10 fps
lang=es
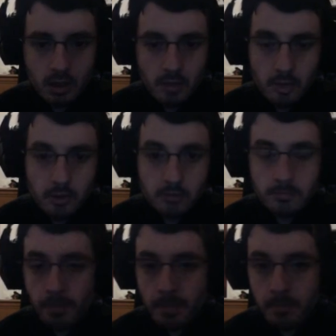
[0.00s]
Bueno,
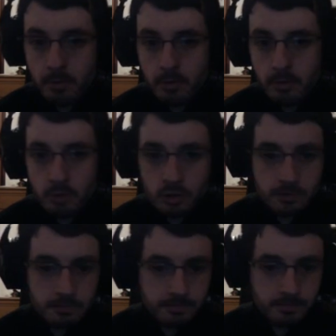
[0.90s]
pues vamos.
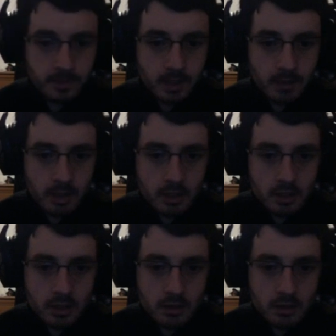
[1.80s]
Ya veréis.